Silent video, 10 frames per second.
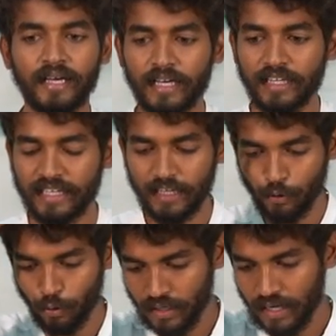இதை கீழே
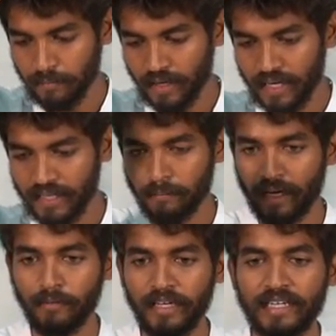கொட்டலாமா இல்லை
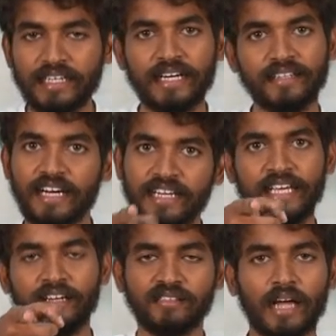மறுபடியும் ரிட்டன் எடுத்துகிட்டா
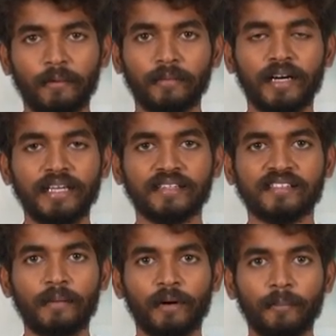நீங்களும் சாப்பிட மாட்டீங்க அந்த
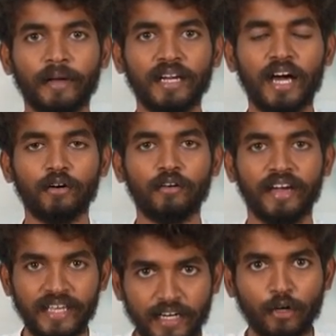சாப்பாடு அப்போ என்ன ஆகும்
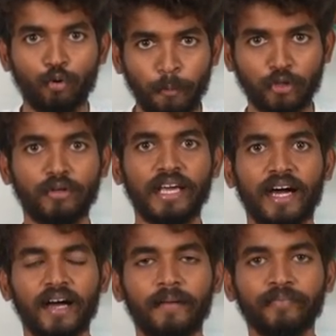வயிறு என்ன குப்பை தொட்டியா
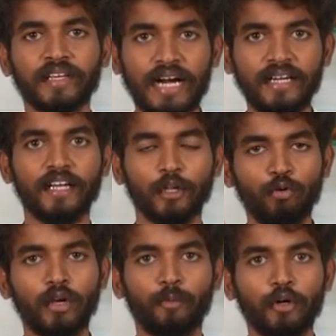கண்டதை
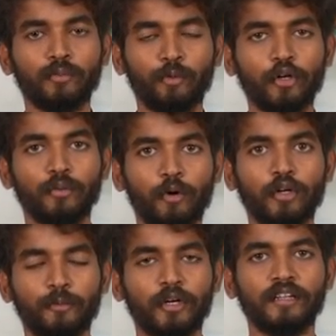உள்ளே போட்டு போட்டு போட்டு
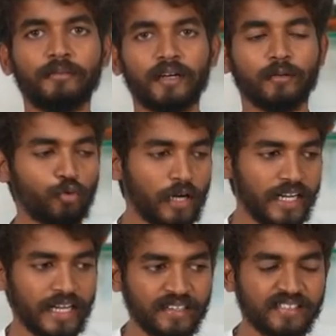போட்டு இது பண்ணுறது முன்னாடி
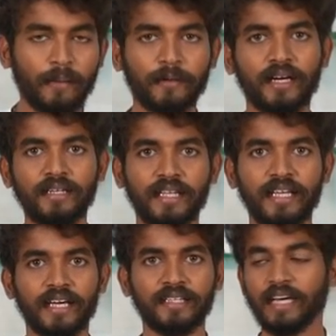என்ன சாப்பிட்டாருன்னு
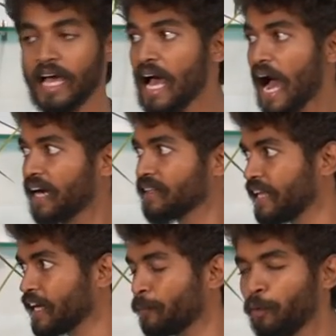தெரியாது அடுத்து
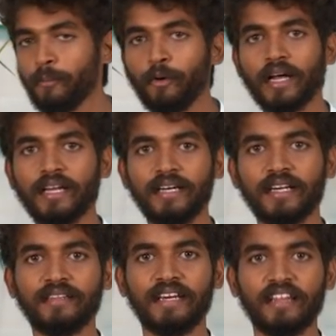எங்கே போக
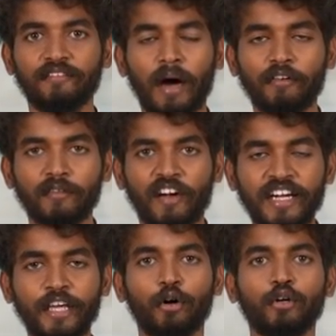போகிறாருன்றது தெரியாது இப்போ அவர்
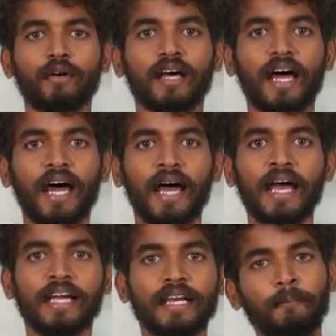வண்டி ஓட்டுவாரா
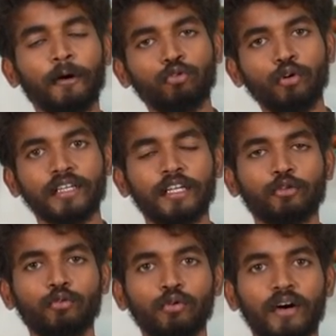இல்லை இப்போ தூக்கத்தில்
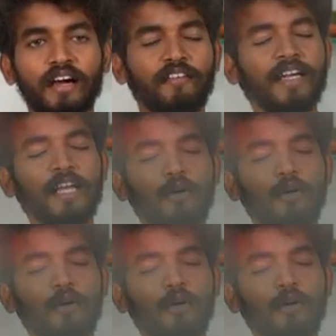தூங்குவாரா வண்டியில்